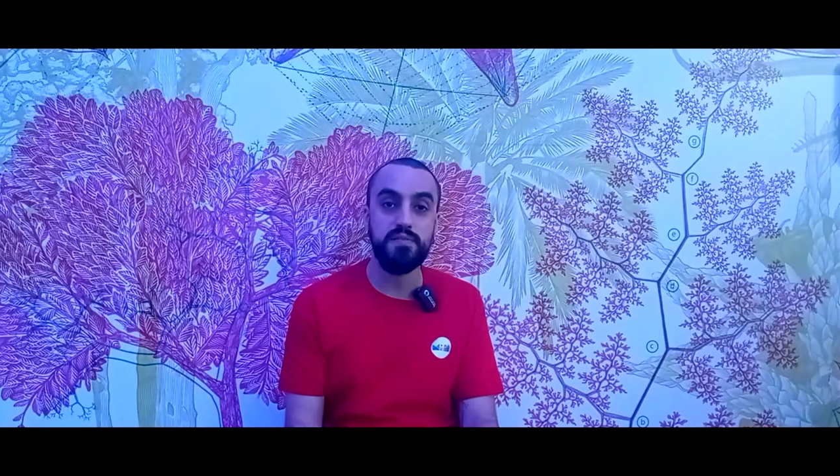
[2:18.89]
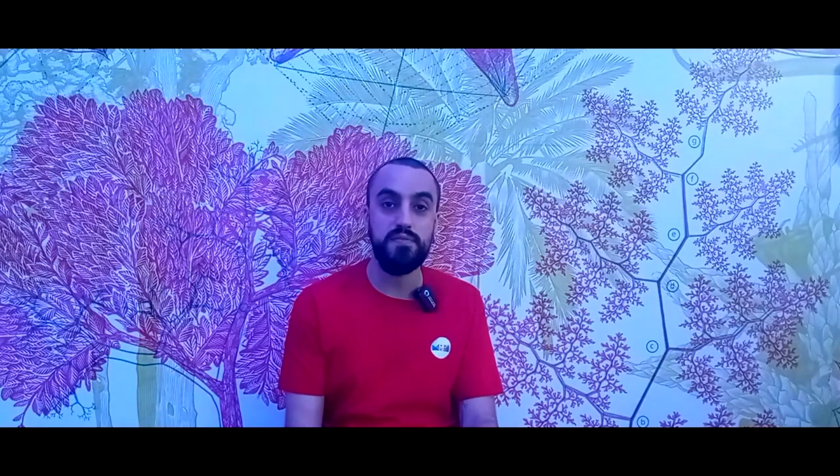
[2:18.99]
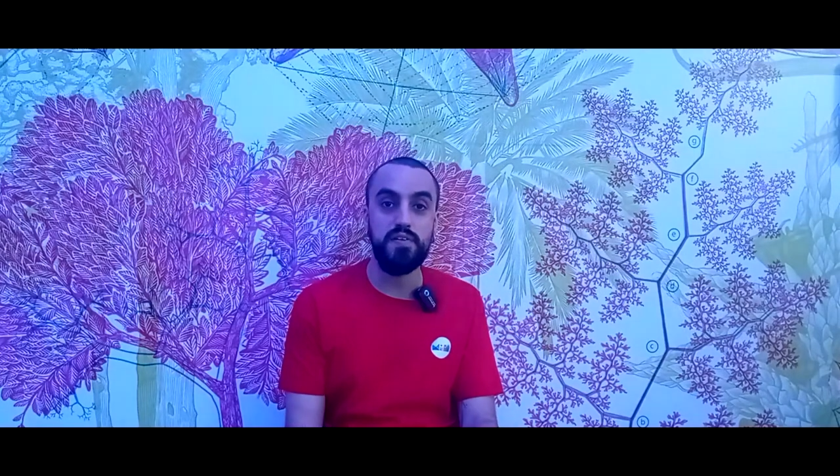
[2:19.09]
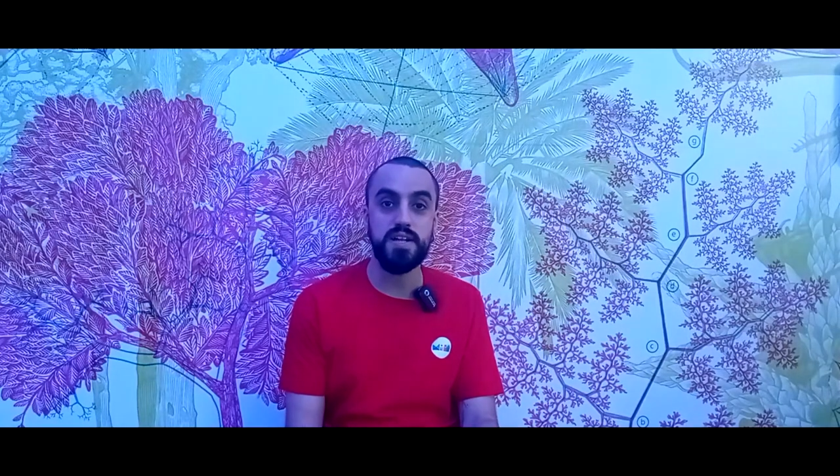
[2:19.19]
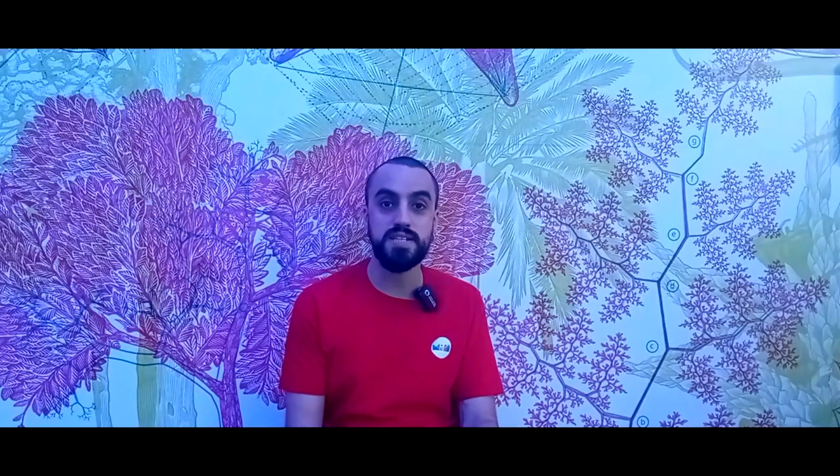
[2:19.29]

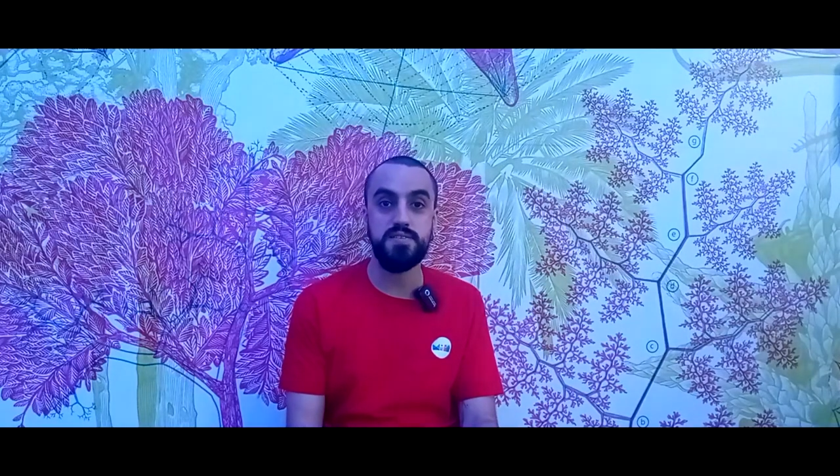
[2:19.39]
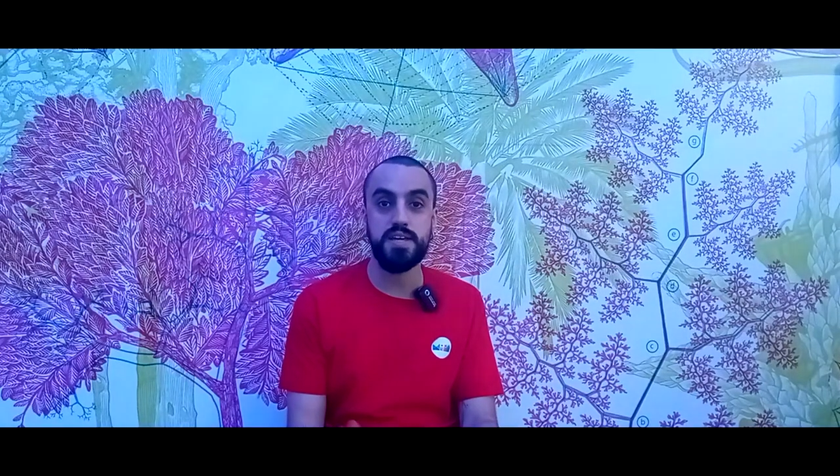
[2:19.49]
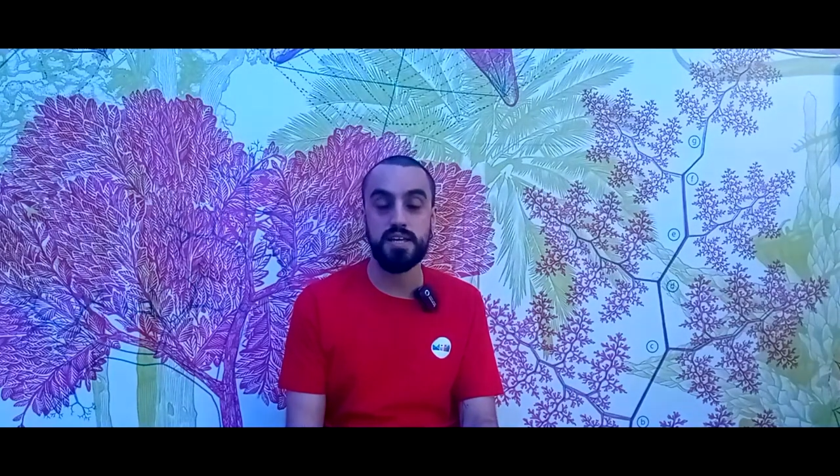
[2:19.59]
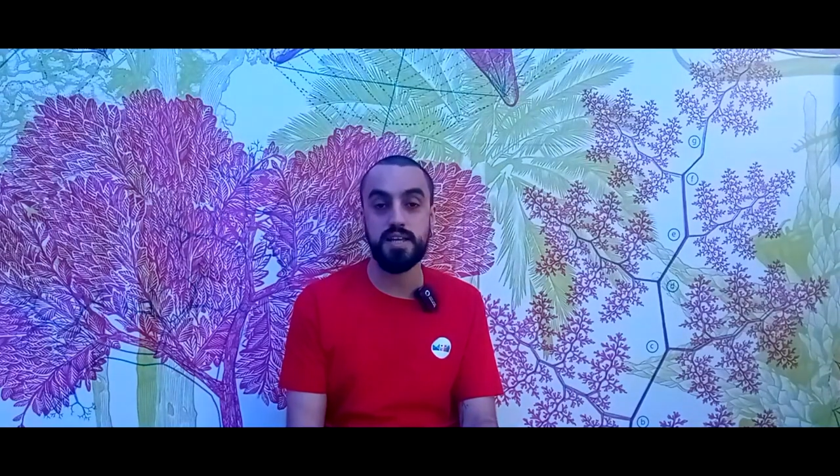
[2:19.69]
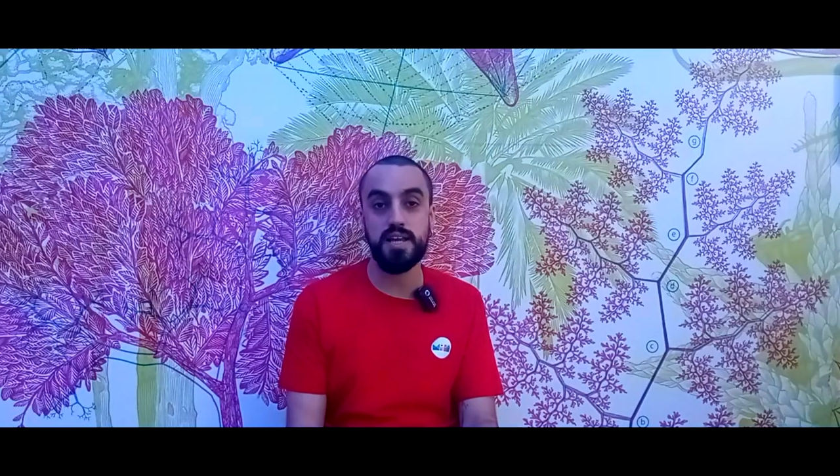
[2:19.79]
en fibras y
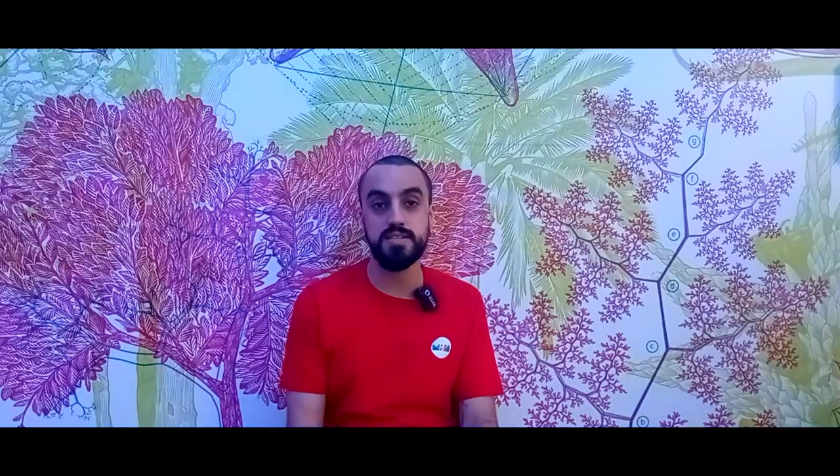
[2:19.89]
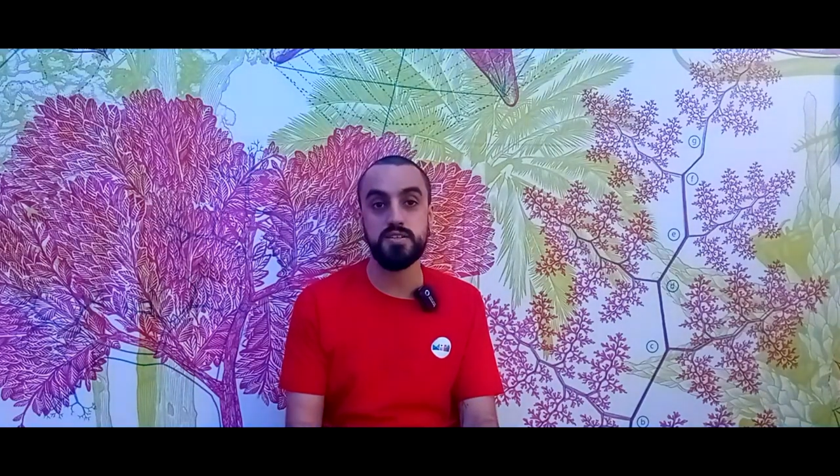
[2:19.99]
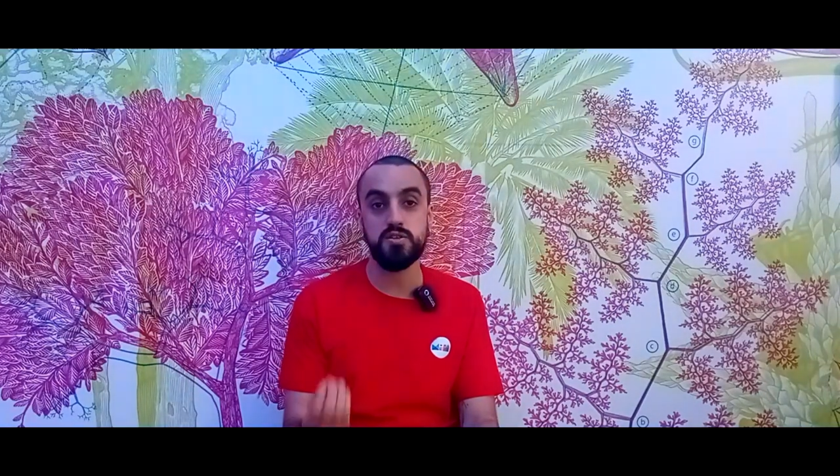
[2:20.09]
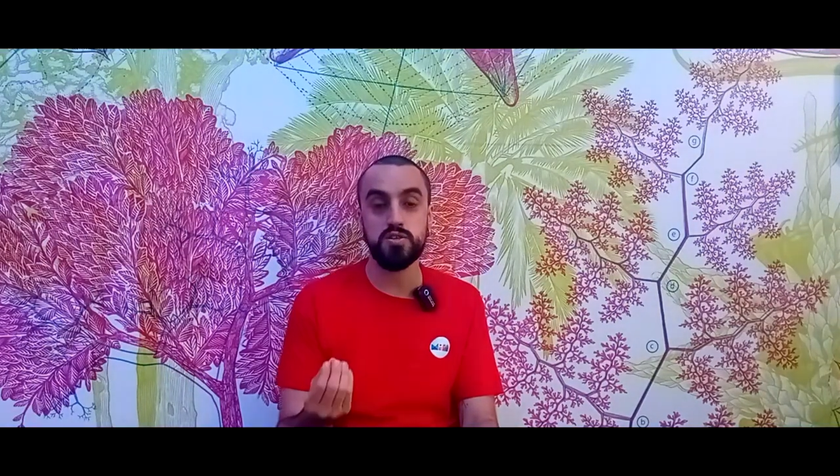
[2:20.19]
vegetales